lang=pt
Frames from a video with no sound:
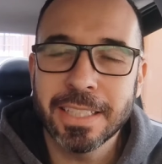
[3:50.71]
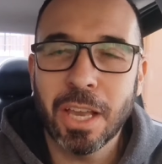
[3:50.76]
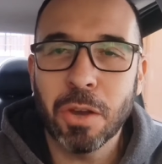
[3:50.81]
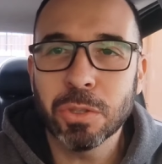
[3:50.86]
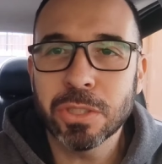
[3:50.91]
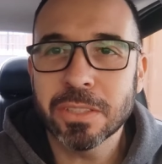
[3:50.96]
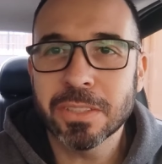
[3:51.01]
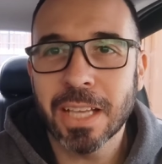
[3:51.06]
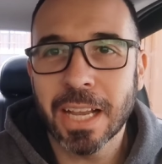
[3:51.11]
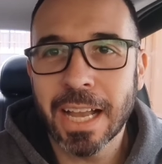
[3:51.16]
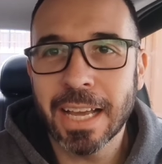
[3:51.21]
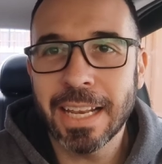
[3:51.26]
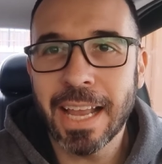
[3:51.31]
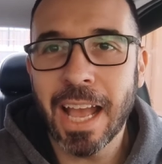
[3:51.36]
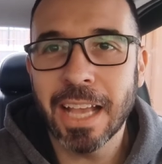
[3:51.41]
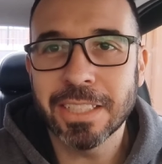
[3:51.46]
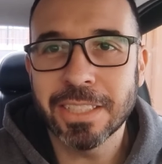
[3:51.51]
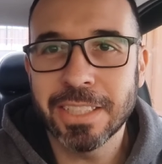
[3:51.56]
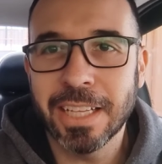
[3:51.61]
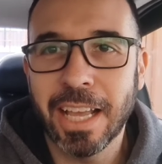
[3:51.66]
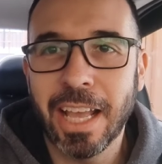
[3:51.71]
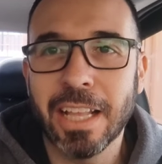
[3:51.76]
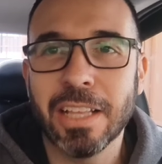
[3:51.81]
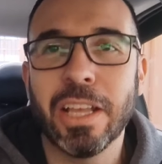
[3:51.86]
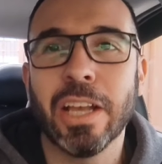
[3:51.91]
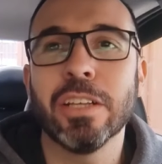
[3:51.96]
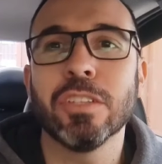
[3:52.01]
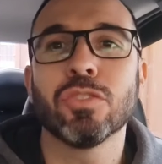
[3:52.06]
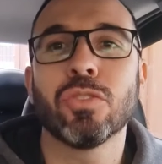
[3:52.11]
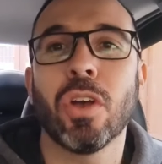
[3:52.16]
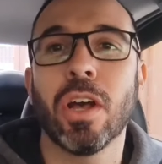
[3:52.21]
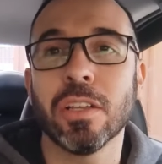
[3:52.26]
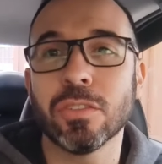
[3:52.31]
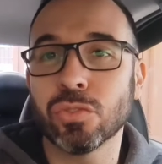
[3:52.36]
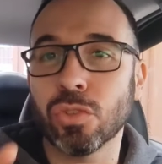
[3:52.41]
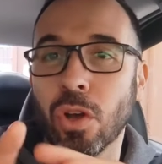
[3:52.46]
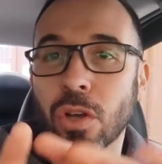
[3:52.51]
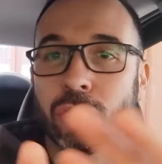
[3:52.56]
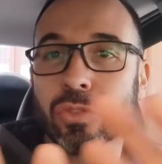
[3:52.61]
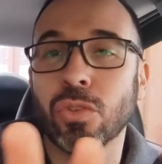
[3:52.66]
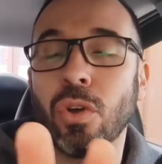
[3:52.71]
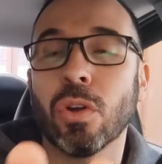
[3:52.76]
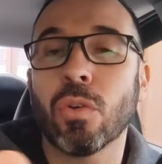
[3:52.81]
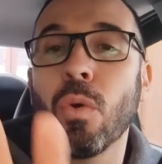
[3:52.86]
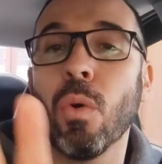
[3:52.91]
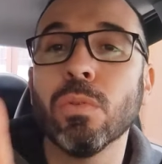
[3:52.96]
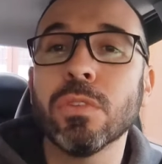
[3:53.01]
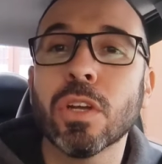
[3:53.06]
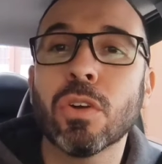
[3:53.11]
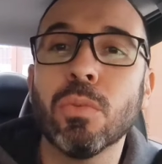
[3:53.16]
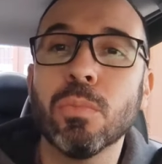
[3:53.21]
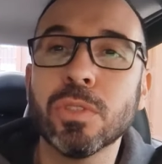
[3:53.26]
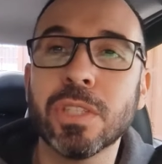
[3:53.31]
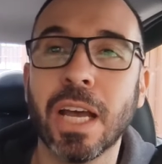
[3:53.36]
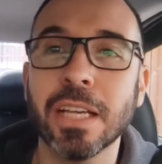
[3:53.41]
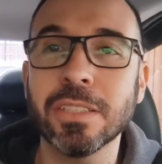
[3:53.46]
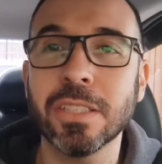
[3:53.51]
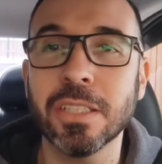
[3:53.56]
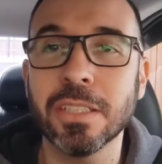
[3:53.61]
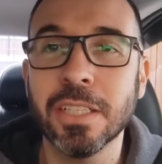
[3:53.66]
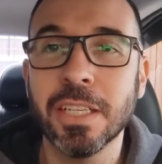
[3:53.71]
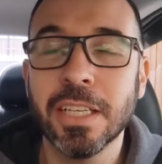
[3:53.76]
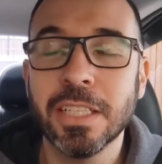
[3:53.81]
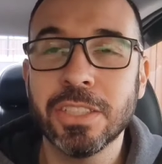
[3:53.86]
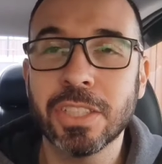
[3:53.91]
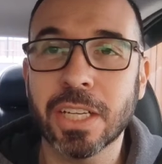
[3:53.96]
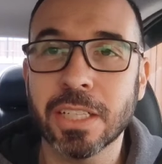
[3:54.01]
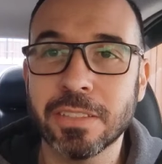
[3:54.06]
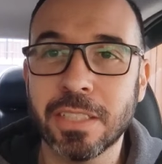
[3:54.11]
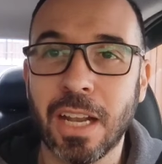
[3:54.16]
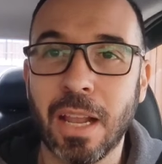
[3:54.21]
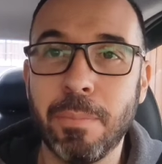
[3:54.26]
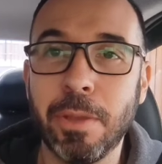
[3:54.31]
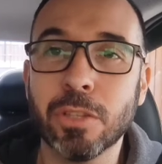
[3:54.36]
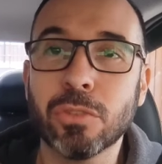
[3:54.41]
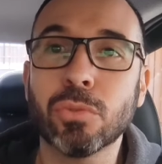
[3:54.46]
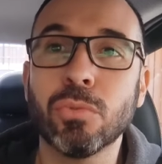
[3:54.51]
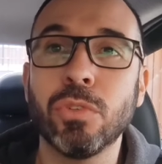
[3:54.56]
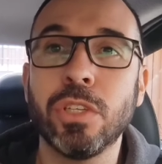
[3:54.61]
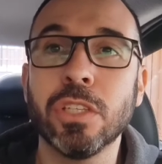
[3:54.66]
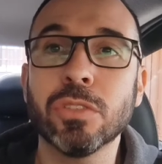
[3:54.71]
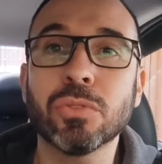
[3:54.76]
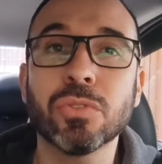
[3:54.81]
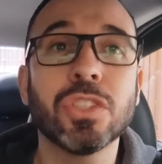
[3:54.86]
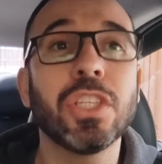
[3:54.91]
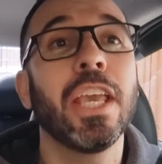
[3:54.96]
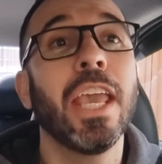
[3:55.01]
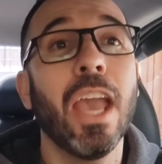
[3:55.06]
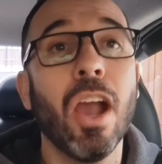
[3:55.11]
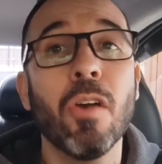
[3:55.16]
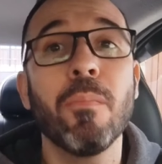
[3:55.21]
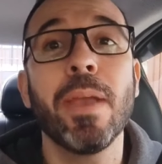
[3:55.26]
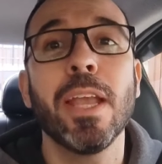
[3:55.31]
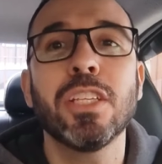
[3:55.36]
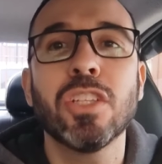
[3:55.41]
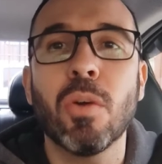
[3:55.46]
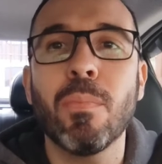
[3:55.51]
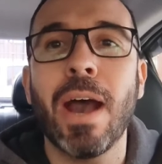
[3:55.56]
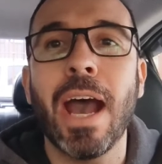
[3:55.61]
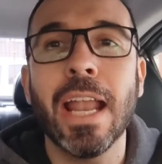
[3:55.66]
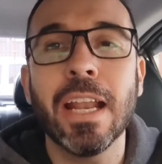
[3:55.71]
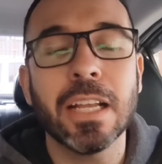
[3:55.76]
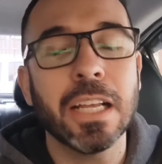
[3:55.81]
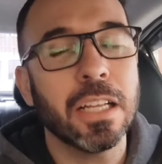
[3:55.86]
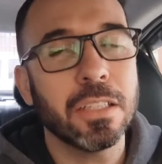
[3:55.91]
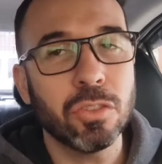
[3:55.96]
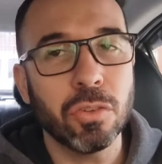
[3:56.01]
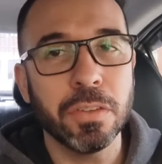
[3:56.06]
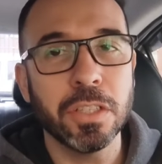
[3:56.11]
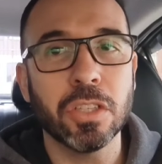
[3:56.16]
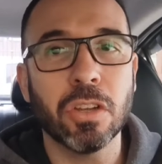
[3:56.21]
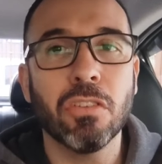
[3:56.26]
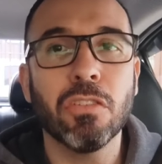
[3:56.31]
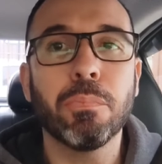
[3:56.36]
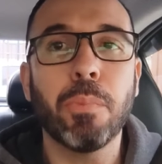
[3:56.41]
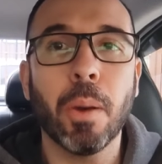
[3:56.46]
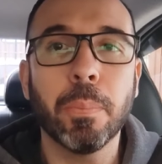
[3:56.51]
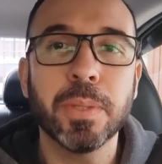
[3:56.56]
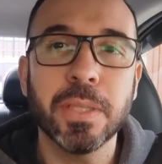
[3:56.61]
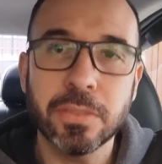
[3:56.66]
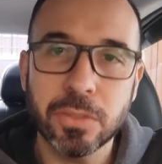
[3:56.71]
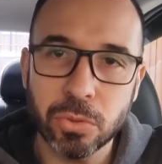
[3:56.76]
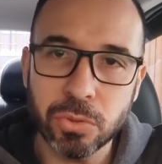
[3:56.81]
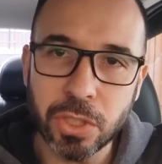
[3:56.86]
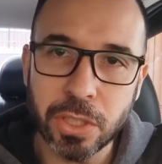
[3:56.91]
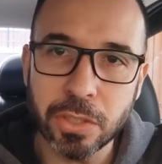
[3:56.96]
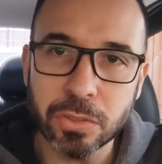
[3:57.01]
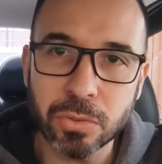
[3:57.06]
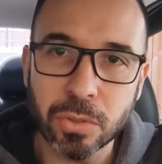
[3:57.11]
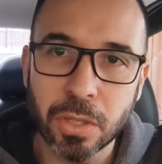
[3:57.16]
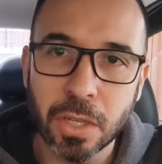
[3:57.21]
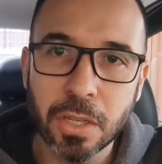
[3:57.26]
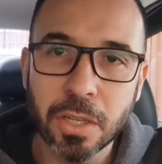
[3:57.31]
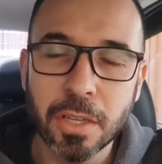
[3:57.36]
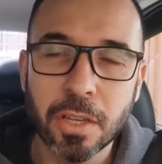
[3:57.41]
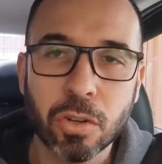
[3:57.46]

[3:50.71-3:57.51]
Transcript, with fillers: Que é outra sacanagem, né? É, só, só, só conta como taxa de cancelamento com risco se realmente é uma área que é 99 Pop estilo de risco.